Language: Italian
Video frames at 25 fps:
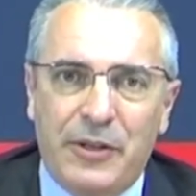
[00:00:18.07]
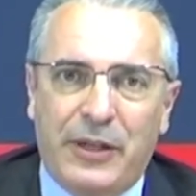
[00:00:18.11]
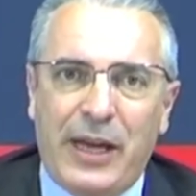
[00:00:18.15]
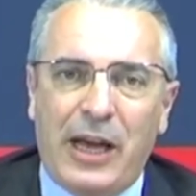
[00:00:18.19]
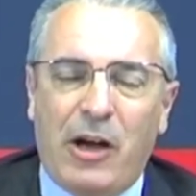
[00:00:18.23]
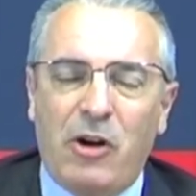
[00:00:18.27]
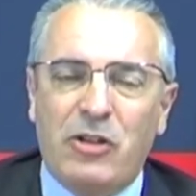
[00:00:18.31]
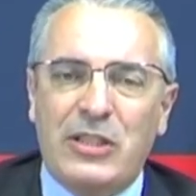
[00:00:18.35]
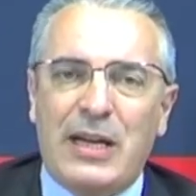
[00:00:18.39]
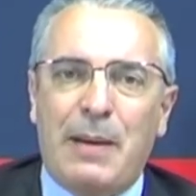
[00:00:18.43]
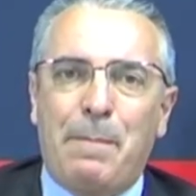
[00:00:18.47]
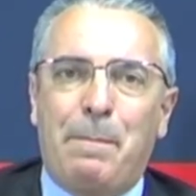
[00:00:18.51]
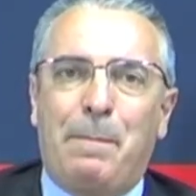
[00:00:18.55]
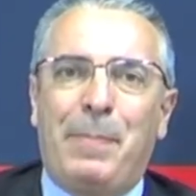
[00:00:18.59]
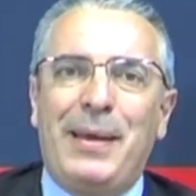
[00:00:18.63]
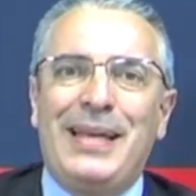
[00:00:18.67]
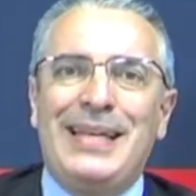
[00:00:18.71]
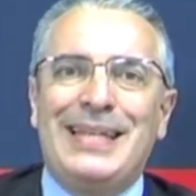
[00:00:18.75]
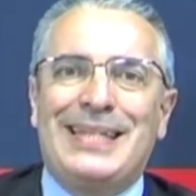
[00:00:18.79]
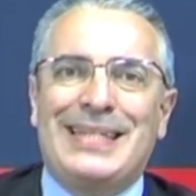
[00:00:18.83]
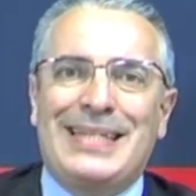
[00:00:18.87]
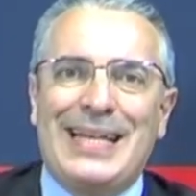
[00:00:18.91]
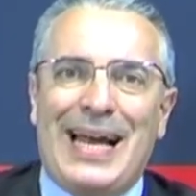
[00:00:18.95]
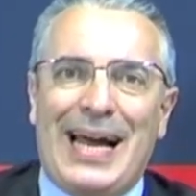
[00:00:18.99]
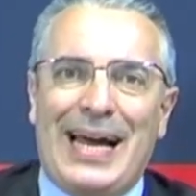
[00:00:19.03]
Che cosa
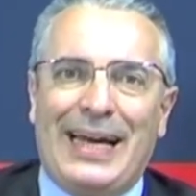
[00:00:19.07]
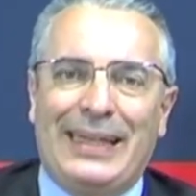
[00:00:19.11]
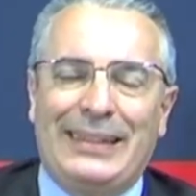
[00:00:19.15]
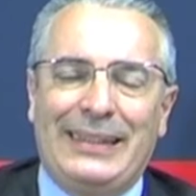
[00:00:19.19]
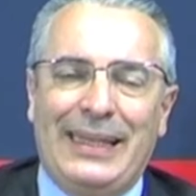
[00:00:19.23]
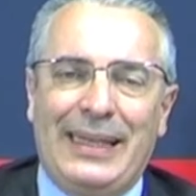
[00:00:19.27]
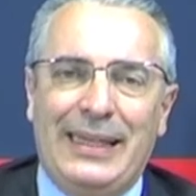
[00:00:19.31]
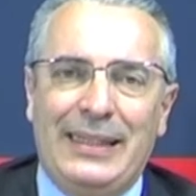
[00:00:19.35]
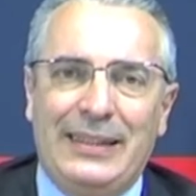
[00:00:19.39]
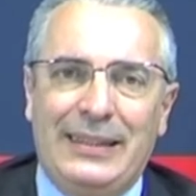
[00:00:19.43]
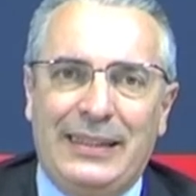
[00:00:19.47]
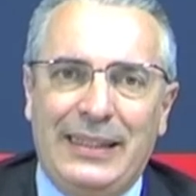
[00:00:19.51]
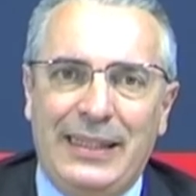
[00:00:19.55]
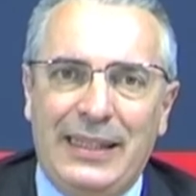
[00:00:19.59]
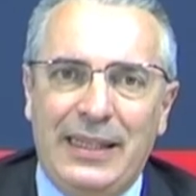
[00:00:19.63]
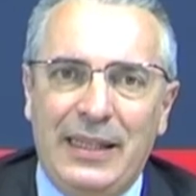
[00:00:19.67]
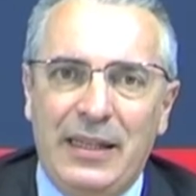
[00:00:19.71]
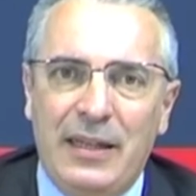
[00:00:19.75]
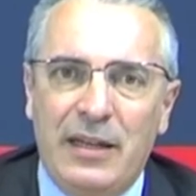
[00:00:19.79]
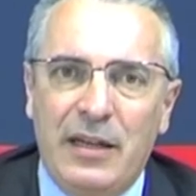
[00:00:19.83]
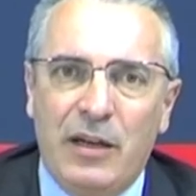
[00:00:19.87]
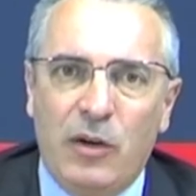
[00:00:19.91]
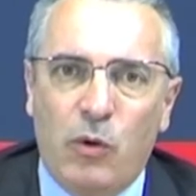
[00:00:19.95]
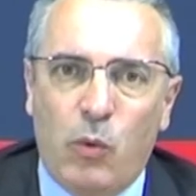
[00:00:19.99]
pensate di